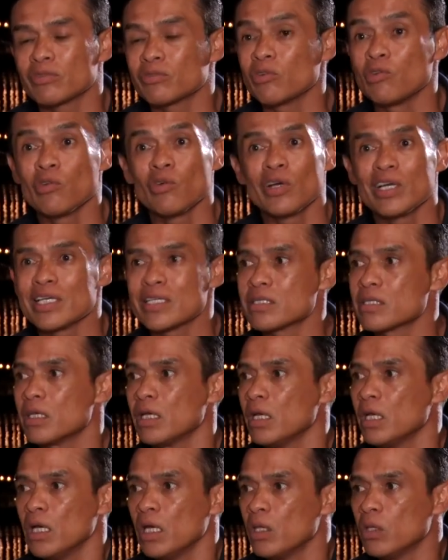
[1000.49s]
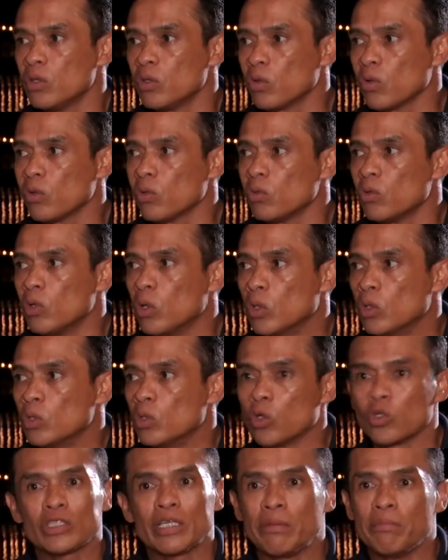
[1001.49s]
Eso no es, no, no,
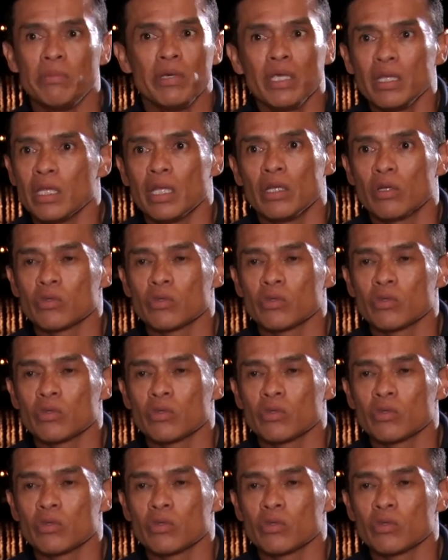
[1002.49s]
no se mide,